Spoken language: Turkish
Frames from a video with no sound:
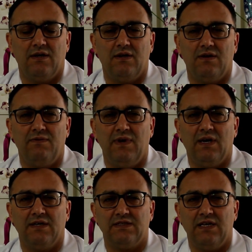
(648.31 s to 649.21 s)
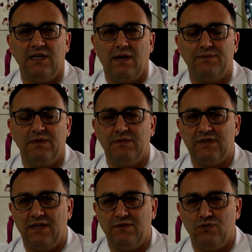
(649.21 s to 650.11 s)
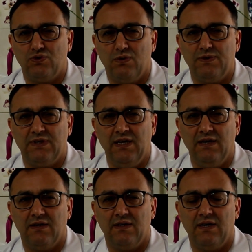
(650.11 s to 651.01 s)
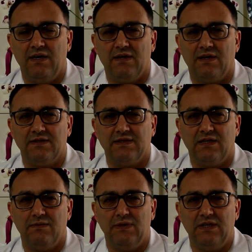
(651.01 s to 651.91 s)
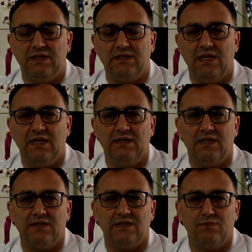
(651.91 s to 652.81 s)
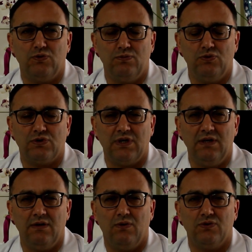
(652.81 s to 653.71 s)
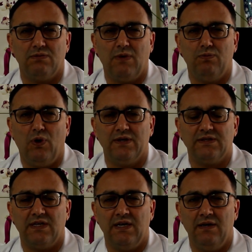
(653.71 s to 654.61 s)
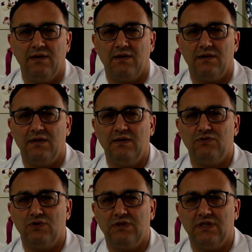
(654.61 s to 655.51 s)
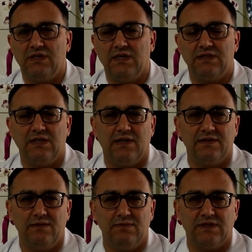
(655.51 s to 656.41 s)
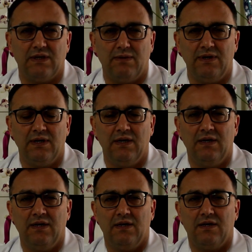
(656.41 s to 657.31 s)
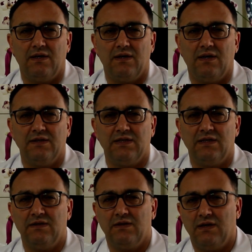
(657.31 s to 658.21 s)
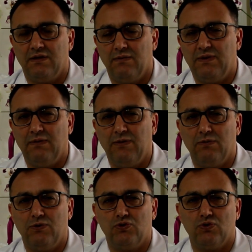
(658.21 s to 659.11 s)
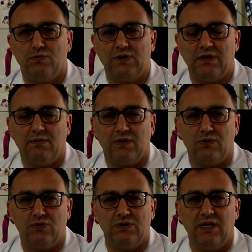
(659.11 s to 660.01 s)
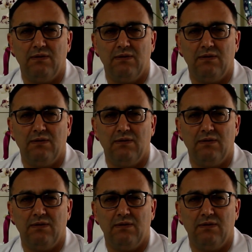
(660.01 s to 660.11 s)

E, ve hastaya yaptığımız endoskopide e, eğer hastanın midesi ileri derecede büyümüşse o zaman bu hastaya revizyon cerrahisini aldığımız zaman ee, hastanın e, tabii ki metabolik durumuna da bakıyoruz.